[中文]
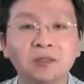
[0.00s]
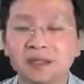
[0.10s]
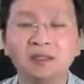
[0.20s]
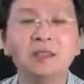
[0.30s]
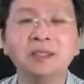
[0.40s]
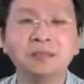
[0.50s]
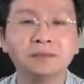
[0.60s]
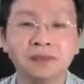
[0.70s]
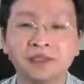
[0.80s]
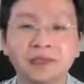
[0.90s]
帝国梦
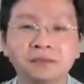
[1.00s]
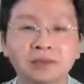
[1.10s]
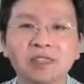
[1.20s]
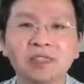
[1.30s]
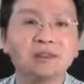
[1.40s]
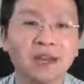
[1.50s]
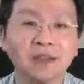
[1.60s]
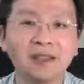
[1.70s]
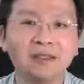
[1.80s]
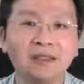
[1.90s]
本身不是个
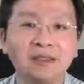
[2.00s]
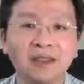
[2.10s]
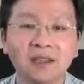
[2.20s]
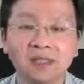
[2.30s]
贬义词儿，